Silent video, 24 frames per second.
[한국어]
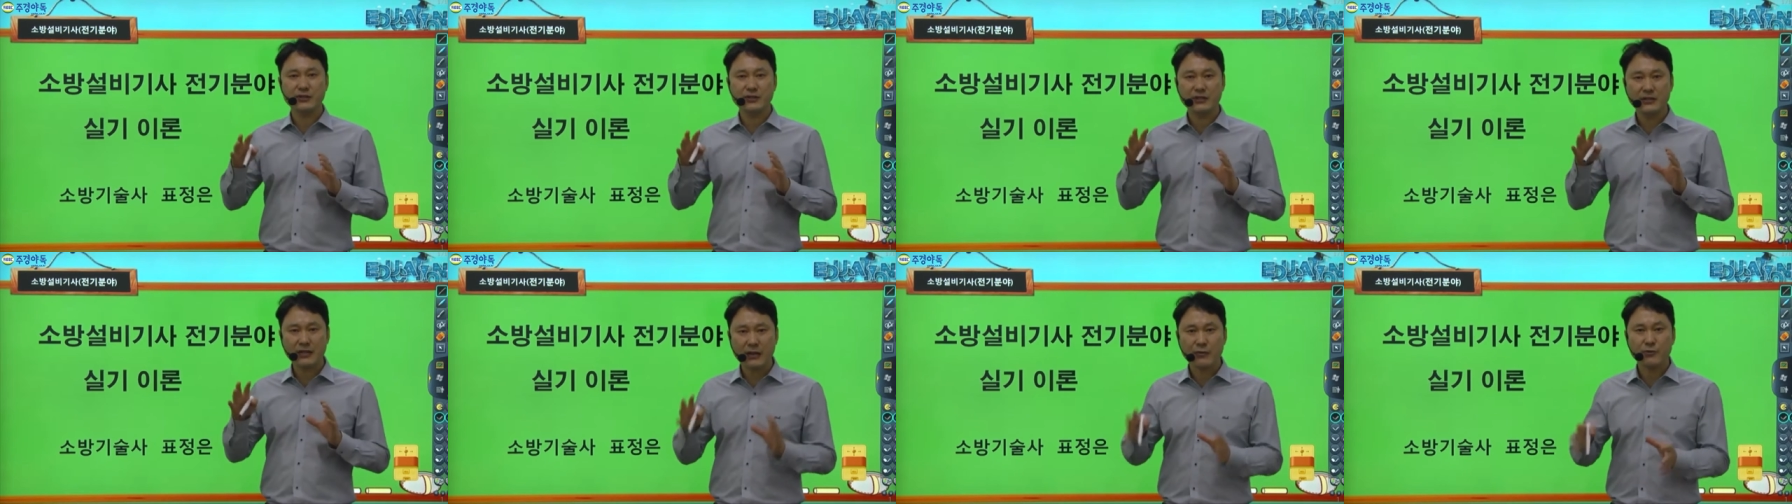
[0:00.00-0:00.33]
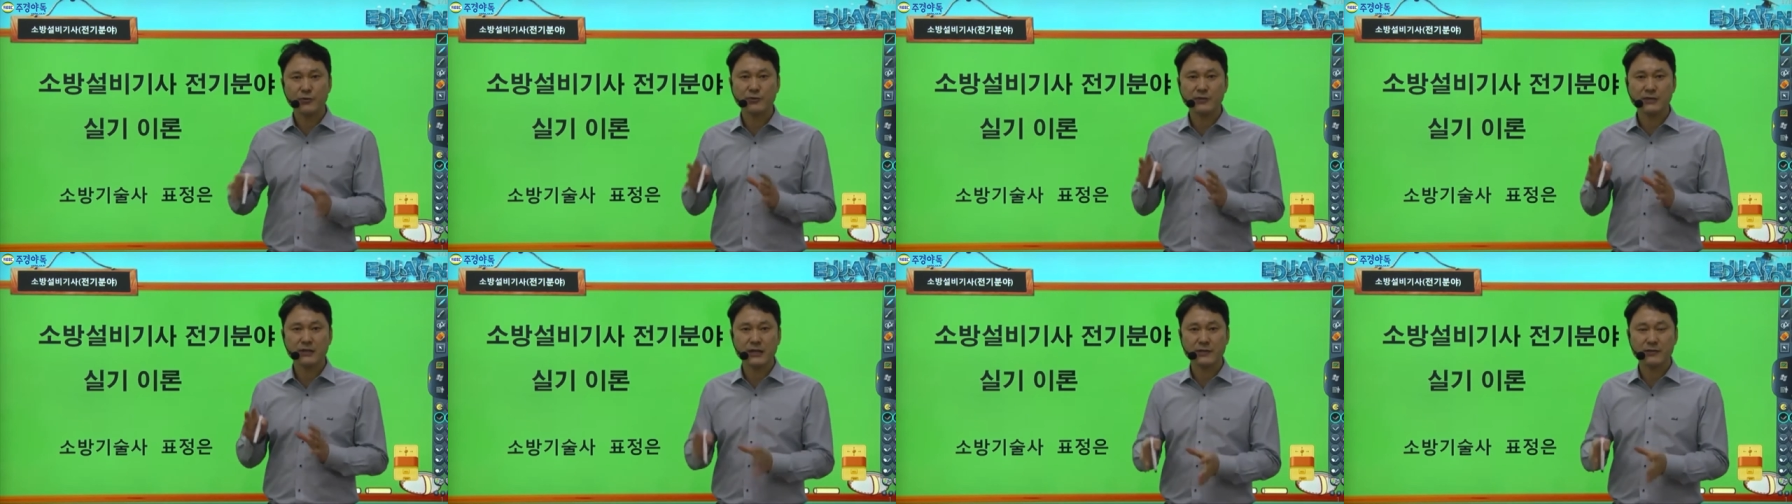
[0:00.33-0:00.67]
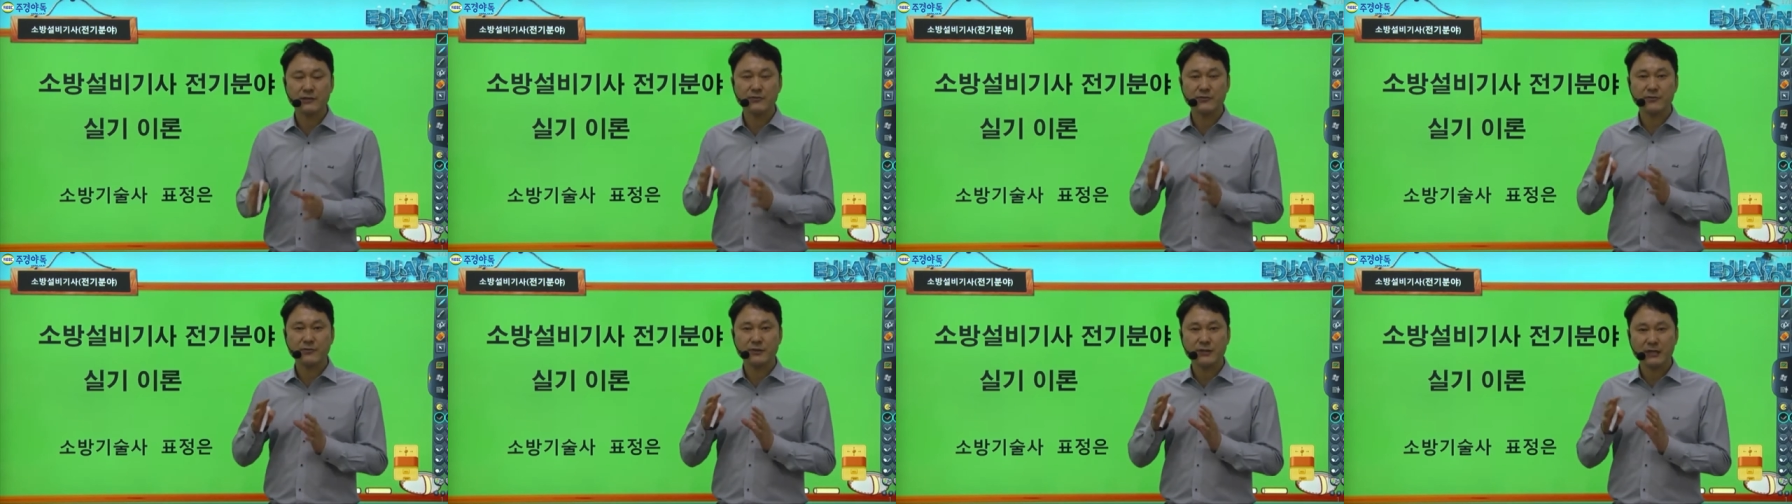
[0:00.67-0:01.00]
짜고
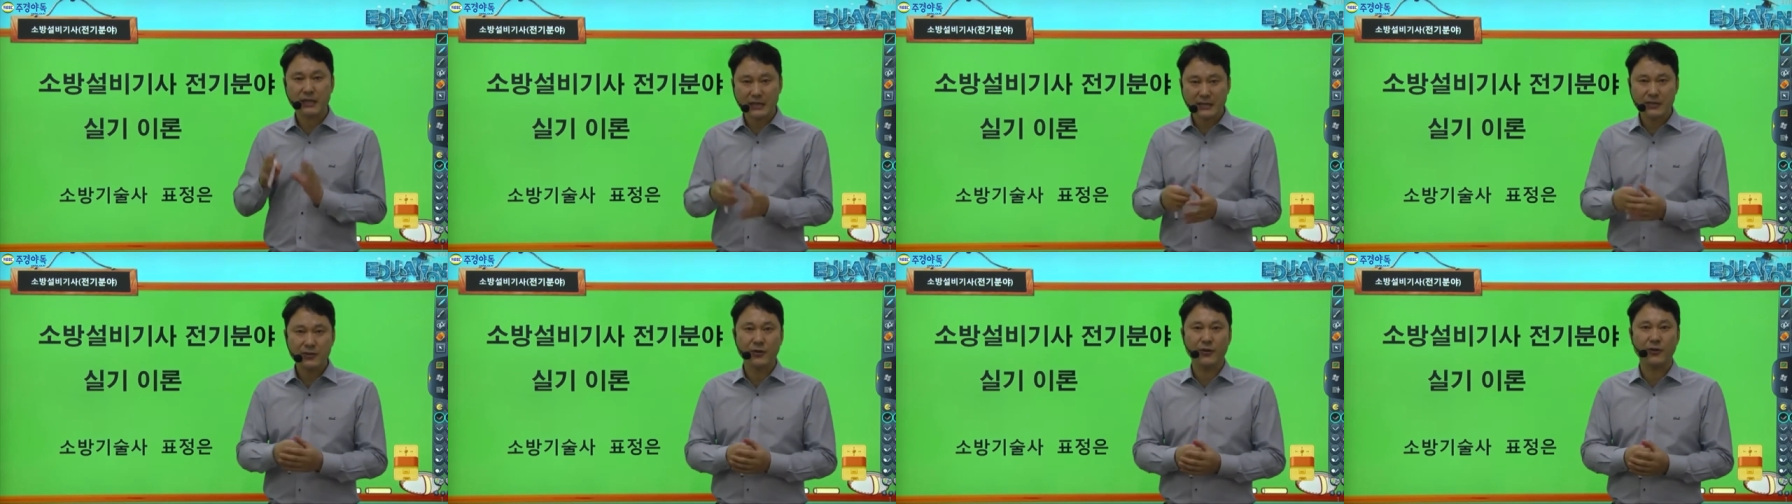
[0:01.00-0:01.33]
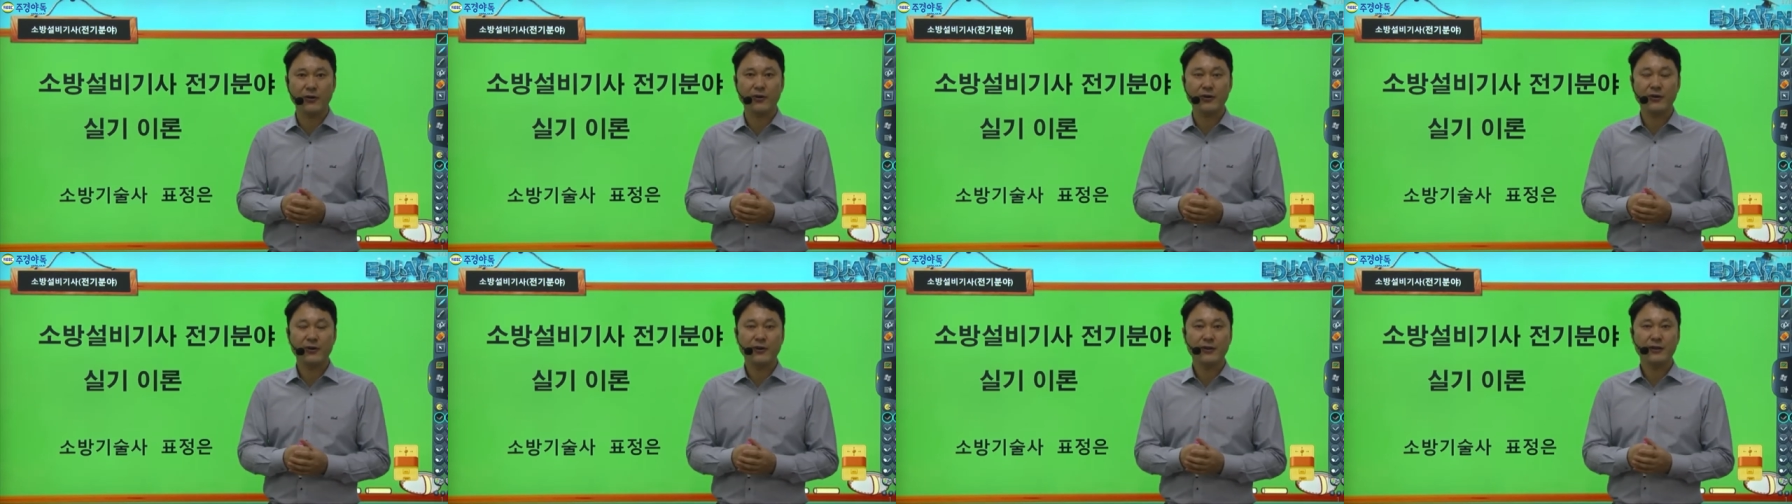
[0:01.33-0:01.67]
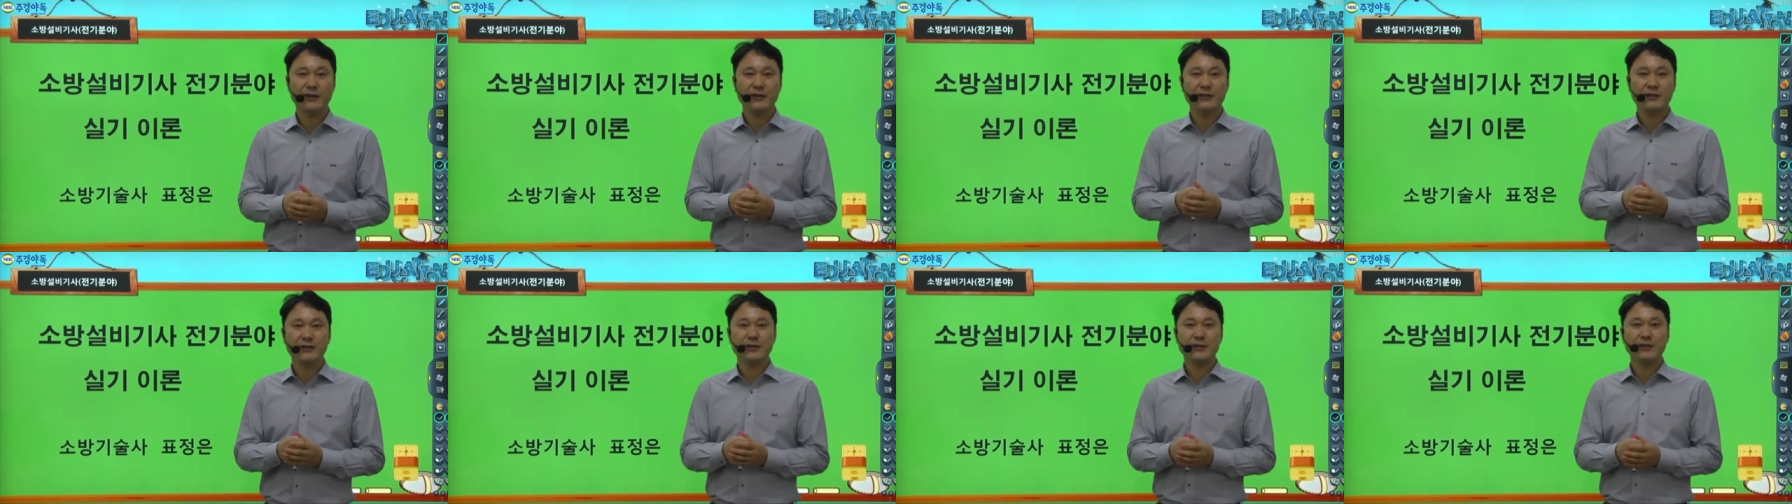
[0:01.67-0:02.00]
짜서 짜서
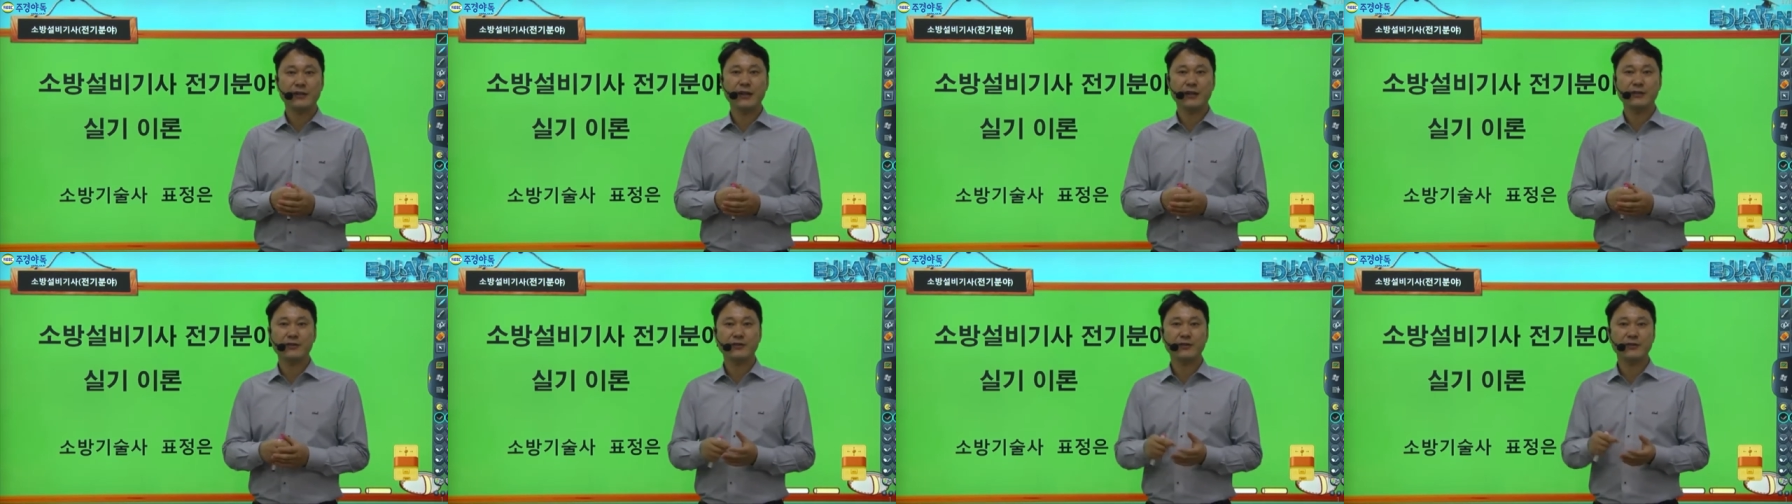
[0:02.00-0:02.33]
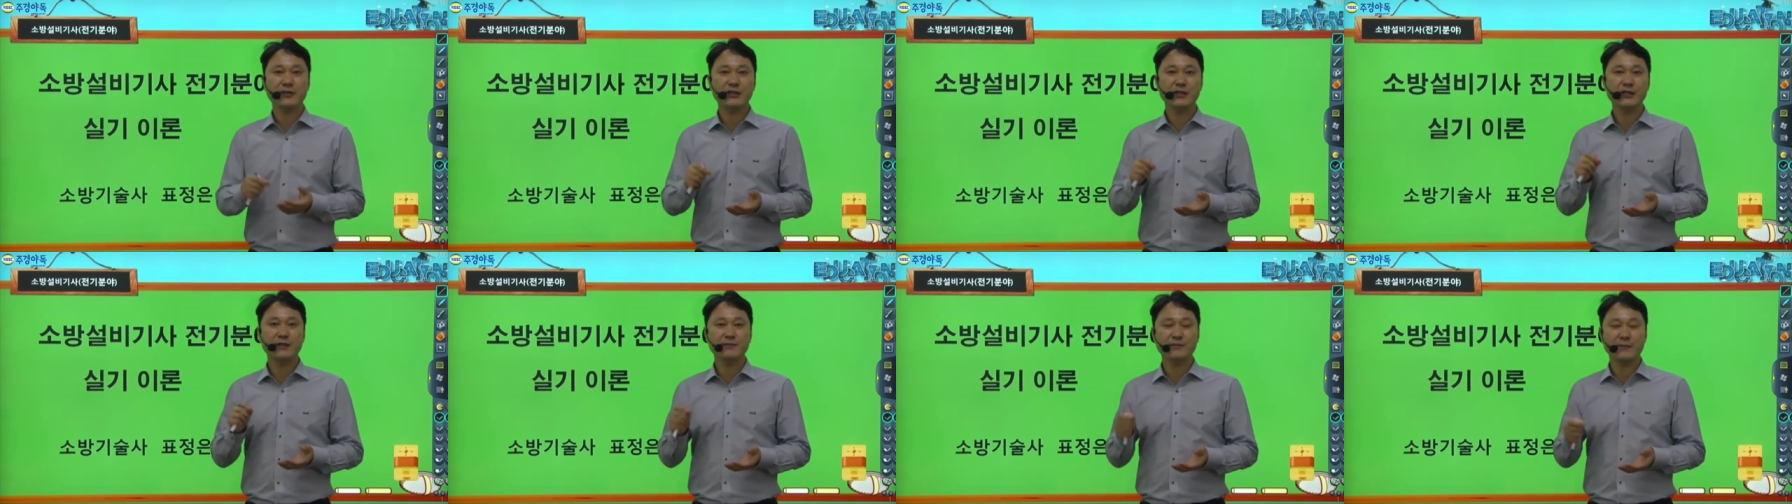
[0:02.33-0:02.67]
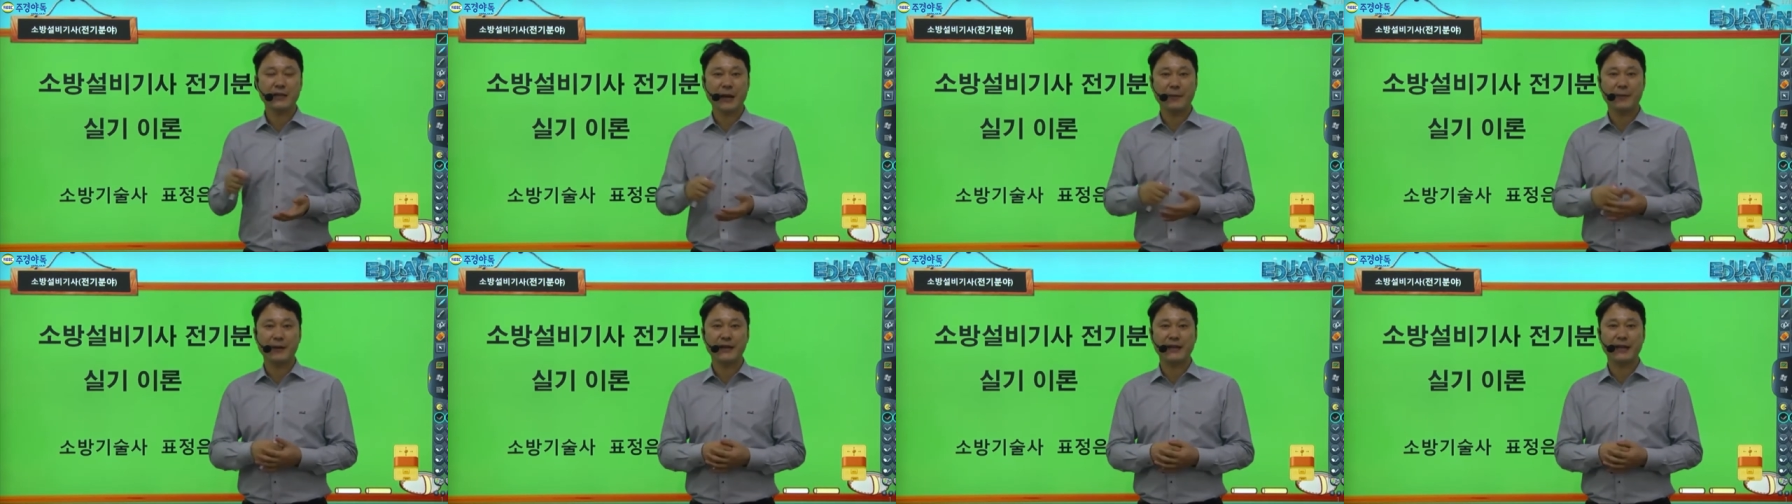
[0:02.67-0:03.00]
그렇게 해서 시험
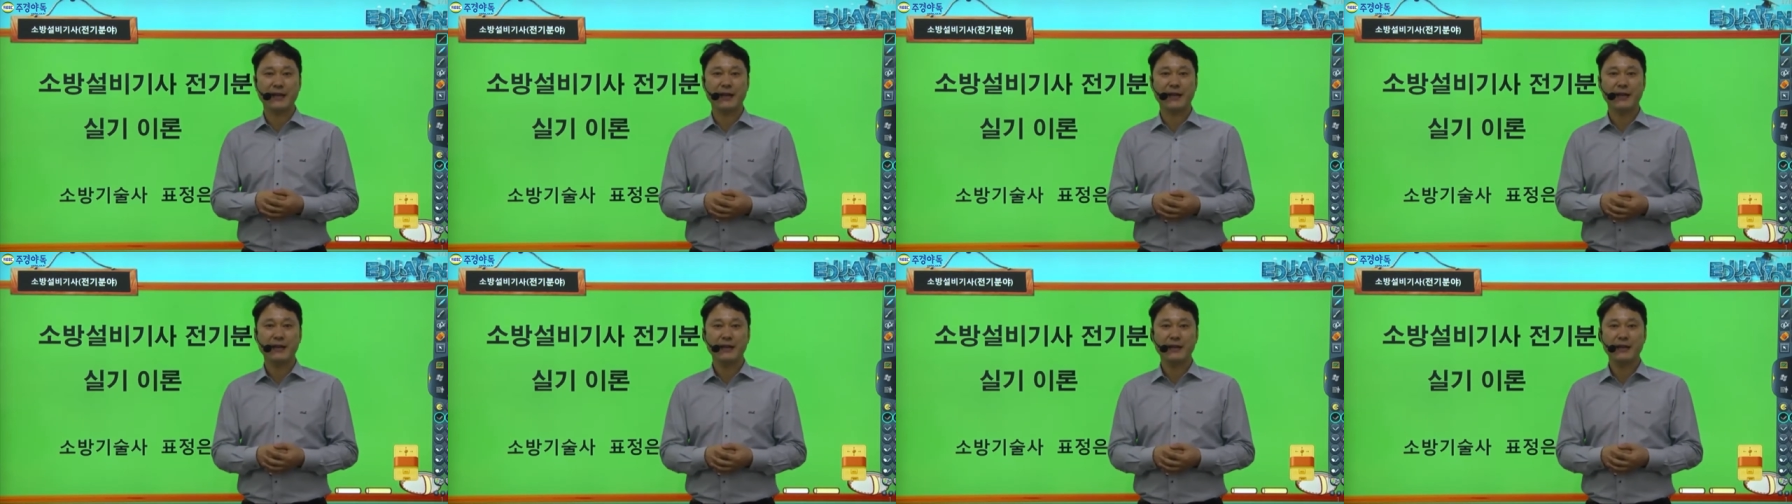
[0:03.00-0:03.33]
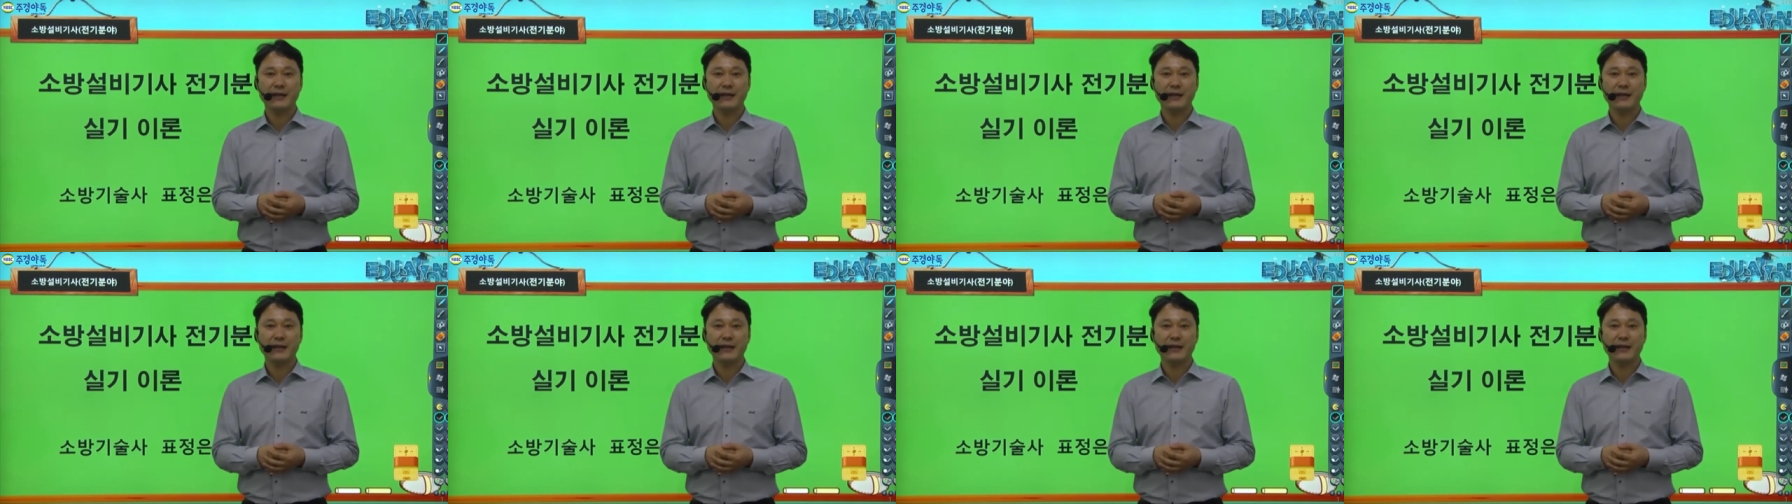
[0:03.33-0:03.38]
답안에